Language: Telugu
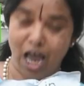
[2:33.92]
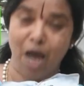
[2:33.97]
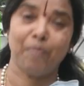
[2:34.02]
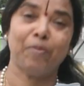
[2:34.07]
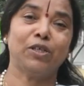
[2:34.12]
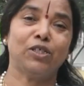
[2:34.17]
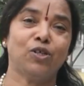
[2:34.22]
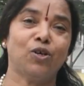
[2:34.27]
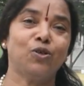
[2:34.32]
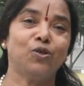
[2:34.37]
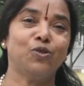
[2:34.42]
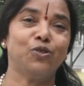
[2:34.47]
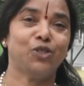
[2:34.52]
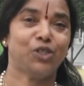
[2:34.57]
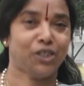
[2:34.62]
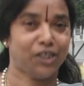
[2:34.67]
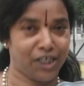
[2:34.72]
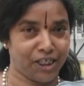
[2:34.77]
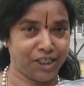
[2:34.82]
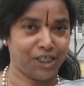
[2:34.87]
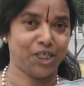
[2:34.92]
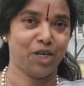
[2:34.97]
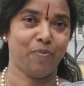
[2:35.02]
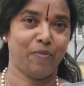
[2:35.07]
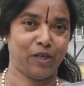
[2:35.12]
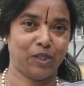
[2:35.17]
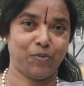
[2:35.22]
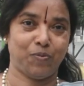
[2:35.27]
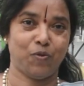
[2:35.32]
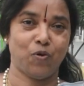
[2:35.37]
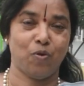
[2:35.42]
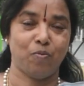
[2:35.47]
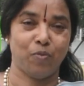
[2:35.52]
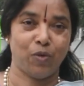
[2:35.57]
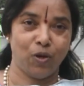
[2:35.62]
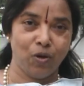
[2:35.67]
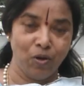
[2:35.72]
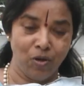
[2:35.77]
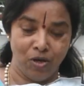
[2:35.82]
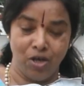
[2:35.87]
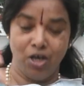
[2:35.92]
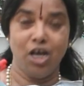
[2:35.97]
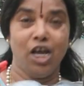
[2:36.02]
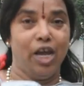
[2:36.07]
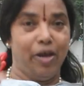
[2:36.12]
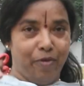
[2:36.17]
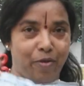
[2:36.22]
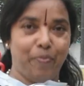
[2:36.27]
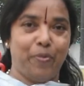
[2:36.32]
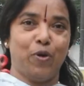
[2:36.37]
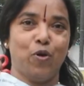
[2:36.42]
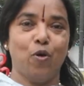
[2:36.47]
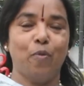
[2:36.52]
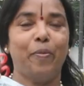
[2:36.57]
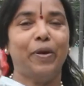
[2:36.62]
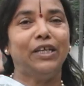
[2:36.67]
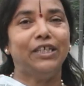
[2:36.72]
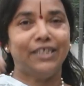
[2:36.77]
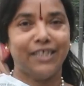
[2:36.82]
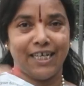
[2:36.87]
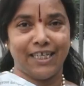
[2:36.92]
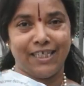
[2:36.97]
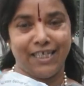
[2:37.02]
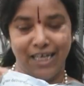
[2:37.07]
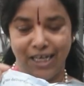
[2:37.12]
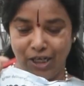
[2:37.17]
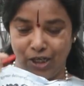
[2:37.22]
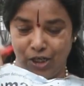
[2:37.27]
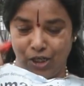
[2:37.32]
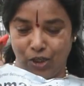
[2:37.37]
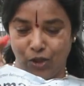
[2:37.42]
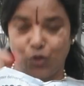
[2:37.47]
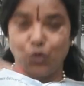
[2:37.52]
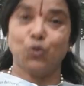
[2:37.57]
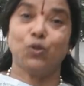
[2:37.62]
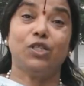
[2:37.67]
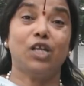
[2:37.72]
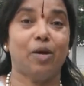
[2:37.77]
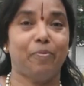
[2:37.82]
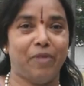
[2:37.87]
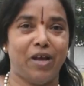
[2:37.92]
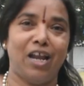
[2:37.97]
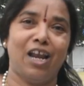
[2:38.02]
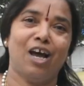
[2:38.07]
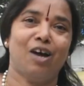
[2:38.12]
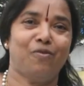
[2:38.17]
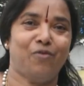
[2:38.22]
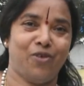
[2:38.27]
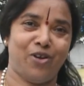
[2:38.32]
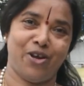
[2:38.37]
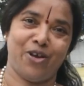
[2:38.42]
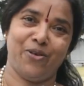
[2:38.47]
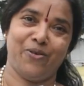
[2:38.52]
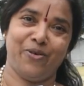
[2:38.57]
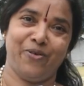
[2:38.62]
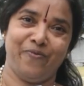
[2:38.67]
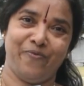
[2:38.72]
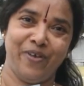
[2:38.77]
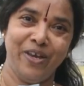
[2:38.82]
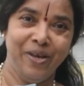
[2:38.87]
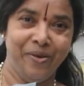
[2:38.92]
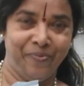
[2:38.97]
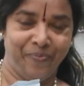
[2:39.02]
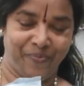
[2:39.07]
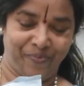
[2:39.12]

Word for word: అమెజాన్ నుంచి తెచ్చిన పసుపు కొమ్ములు ఇవి ఇప్పుడు ఓపెన్ చేసి చూద్దాం ఎలా ఉన్నాయో ఇవి